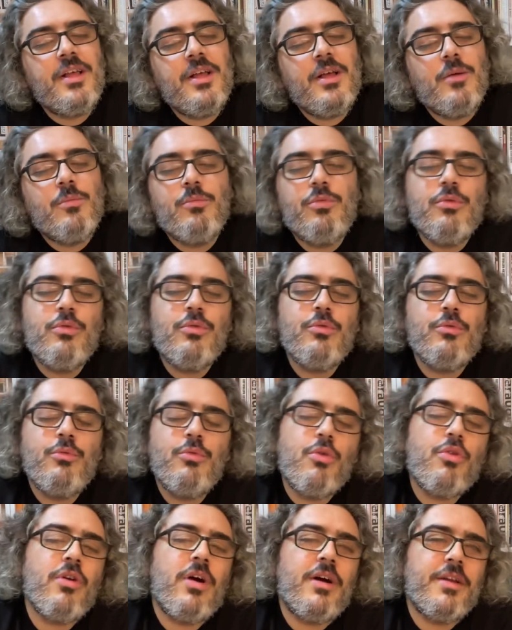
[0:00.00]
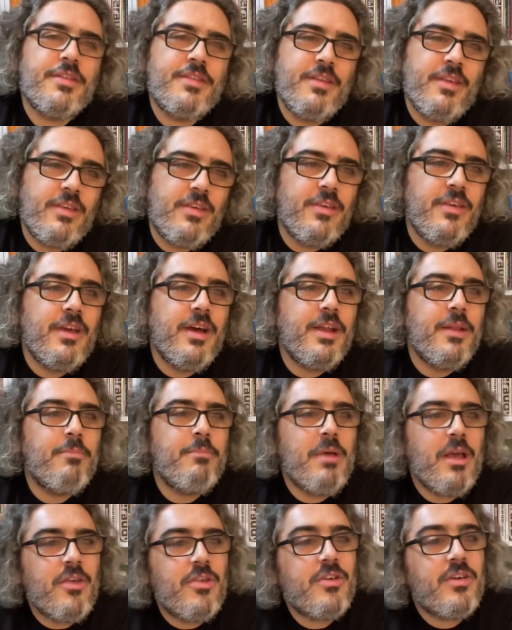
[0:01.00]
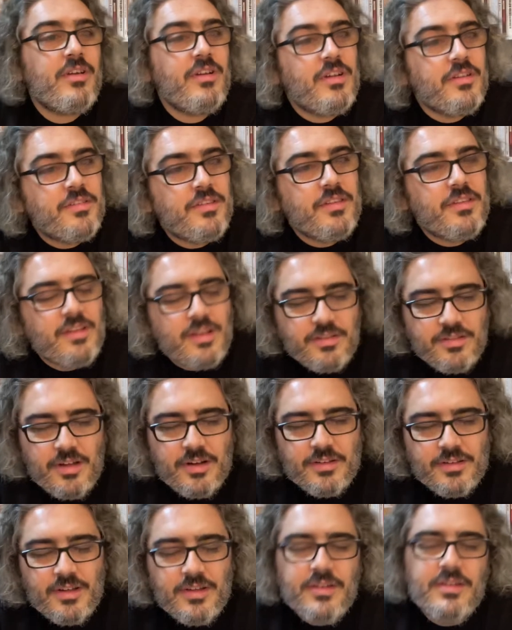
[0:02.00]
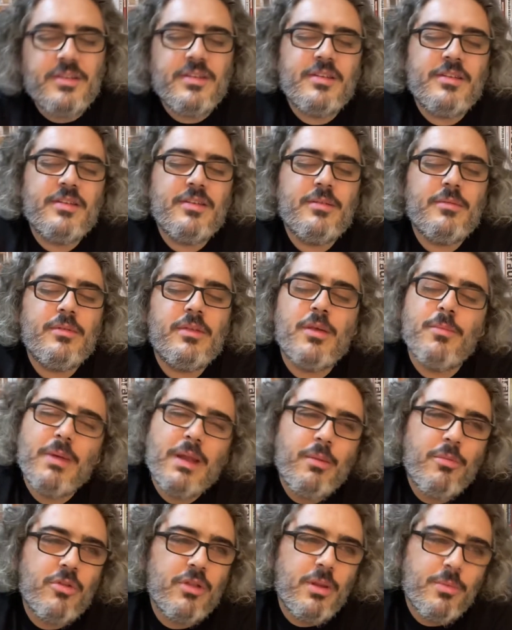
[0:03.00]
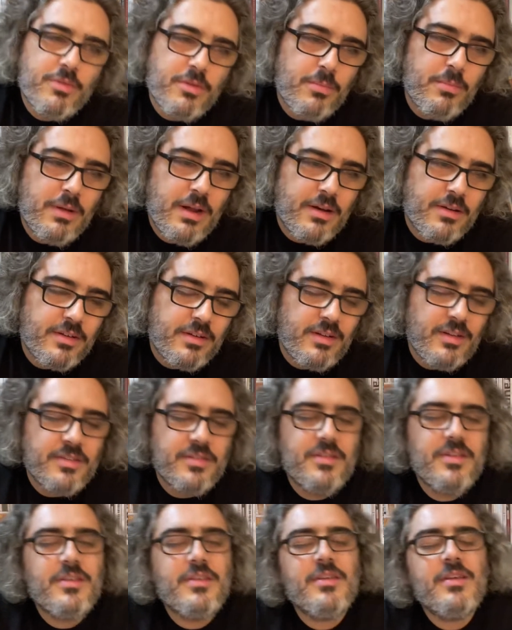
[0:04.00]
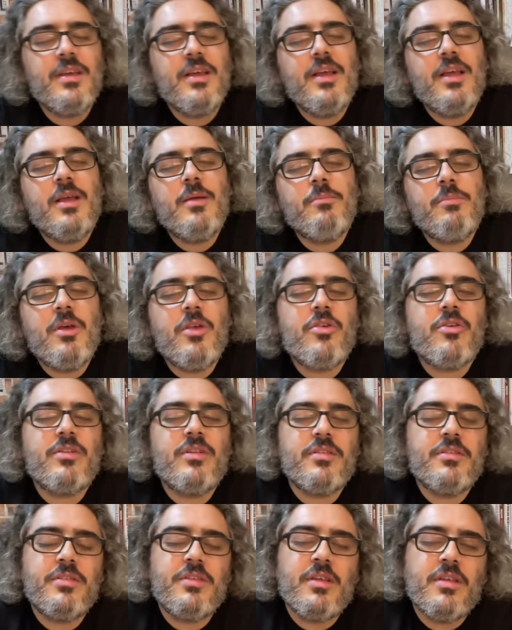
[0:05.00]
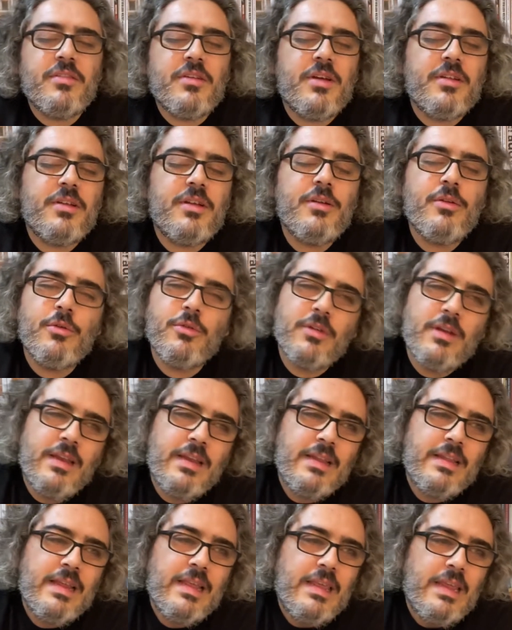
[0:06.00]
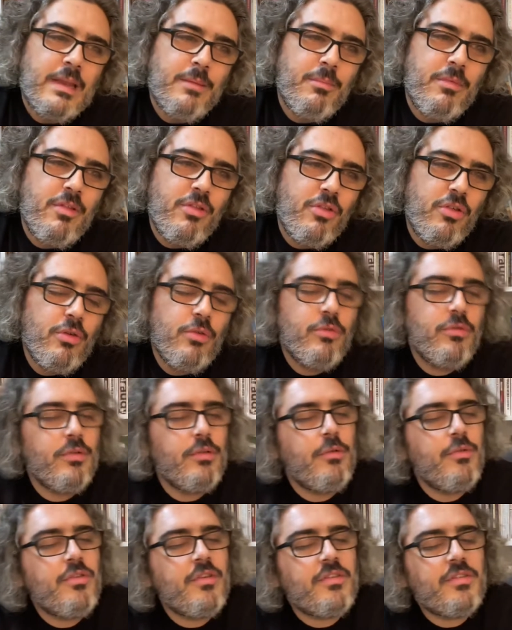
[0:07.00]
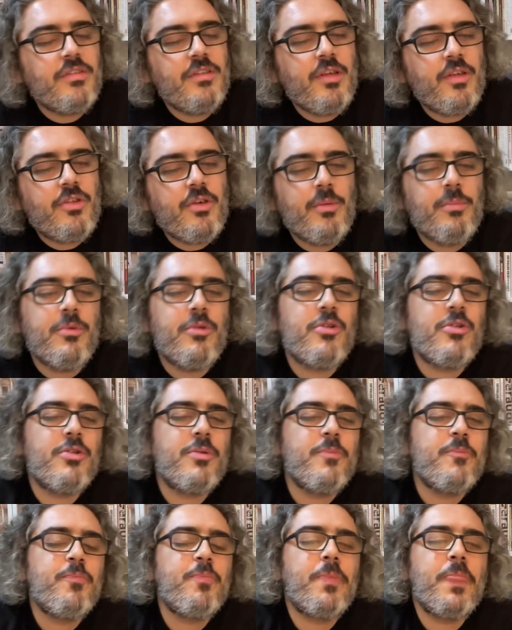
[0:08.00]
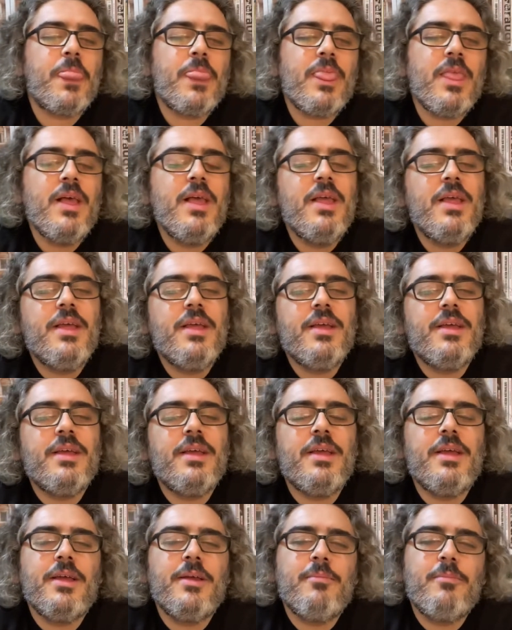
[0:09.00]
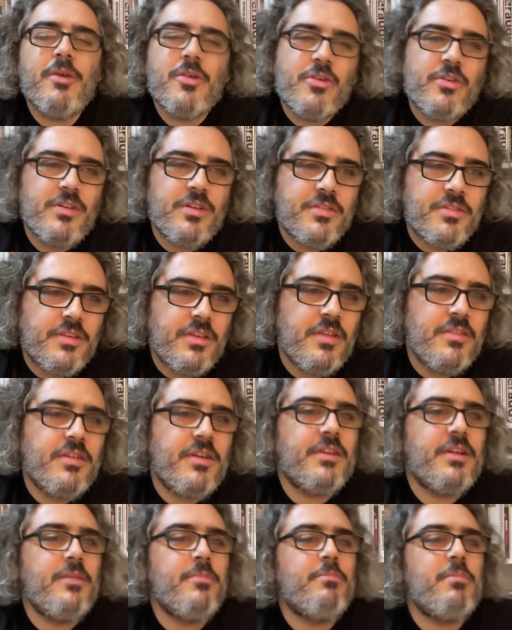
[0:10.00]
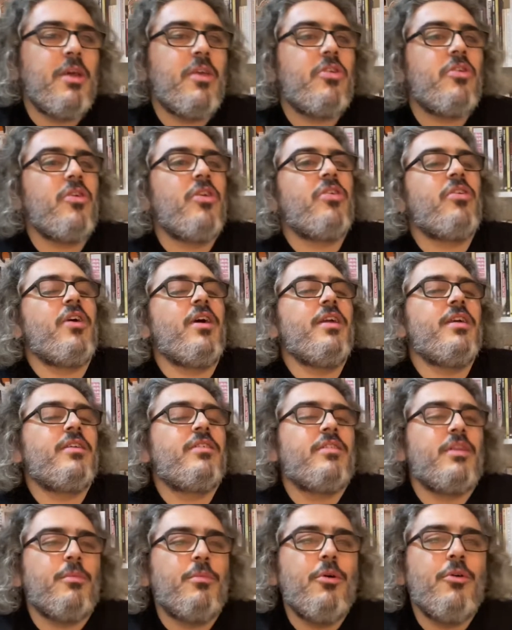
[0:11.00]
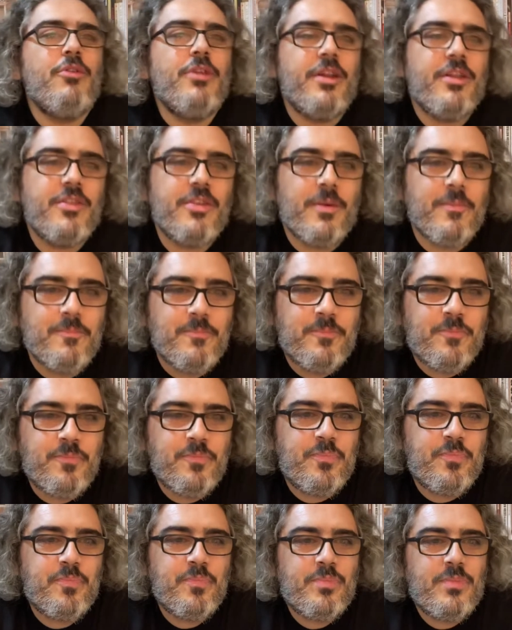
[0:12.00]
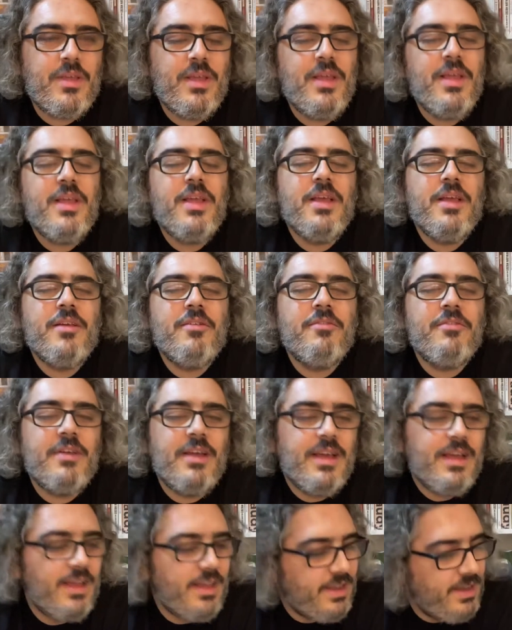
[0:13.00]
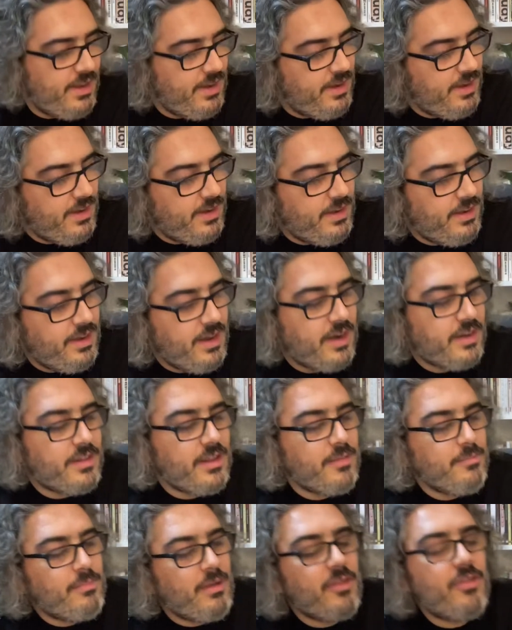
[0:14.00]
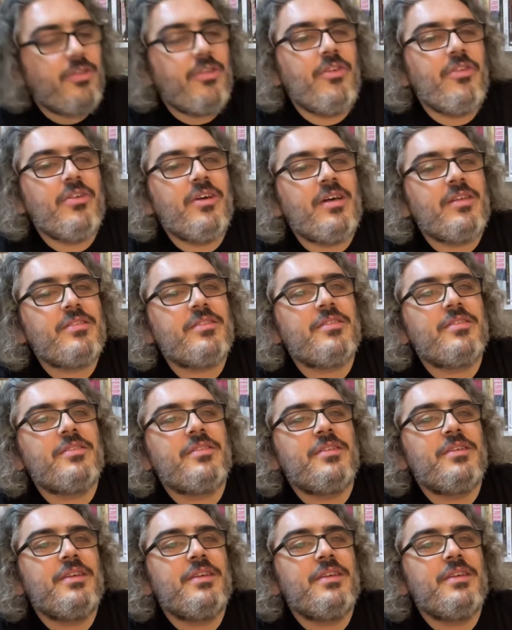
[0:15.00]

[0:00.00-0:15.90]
Bu 3 artı 2 yani 5 klasik yazardan ki benim için hepsi birer klasik. 5 klasik yazardan özellikle 20. yüzyıl öncesinde yaşamış 5 e, klasik yazardan 5 hikaye kitabı önereceğim. Ve nereden başlayacağız?